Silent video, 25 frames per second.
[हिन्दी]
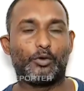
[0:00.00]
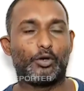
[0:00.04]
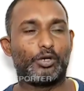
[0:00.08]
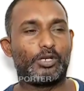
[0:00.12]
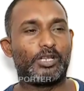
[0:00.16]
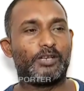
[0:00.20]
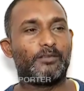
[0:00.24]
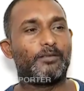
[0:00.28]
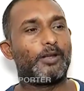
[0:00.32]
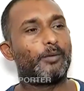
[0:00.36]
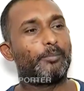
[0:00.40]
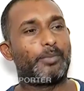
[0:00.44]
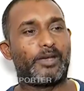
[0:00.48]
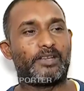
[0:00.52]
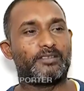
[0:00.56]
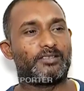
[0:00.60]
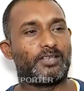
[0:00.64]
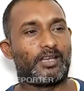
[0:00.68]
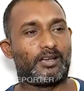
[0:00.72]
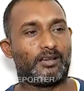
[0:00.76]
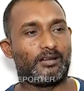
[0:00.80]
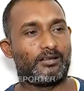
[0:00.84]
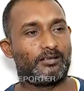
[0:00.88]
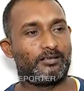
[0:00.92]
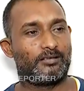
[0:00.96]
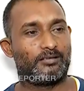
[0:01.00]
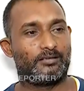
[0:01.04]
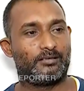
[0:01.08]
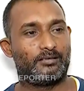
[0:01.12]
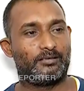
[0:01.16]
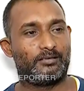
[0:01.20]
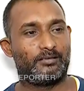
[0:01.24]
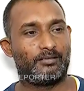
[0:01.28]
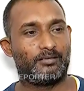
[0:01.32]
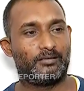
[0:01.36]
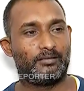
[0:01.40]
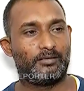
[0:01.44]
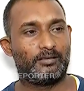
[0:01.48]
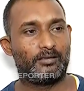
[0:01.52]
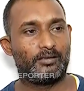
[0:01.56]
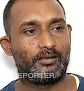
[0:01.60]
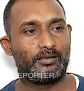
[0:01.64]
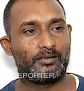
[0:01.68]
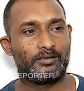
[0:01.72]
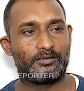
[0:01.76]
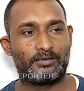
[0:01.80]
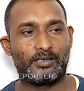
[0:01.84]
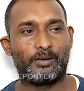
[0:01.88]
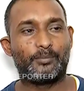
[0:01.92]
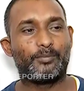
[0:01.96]
मोटिव है पैसा वही
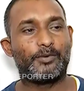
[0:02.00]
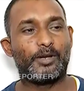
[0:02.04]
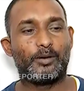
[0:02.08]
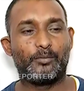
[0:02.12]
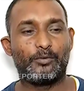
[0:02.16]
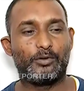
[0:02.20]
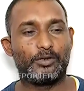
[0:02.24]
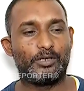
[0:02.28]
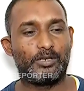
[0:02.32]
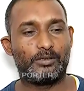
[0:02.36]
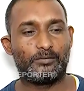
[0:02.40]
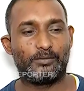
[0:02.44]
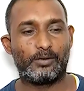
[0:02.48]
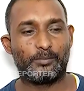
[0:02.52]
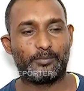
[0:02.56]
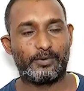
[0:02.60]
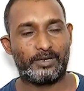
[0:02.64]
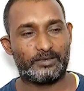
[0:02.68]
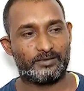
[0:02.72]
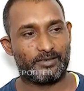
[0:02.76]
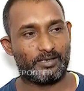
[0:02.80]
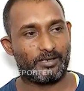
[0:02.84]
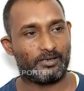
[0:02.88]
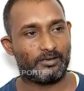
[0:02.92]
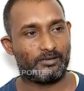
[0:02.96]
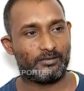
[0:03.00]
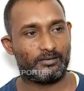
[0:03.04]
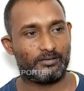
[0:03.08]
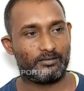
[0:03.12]
तो सबका मोटिव है पैसा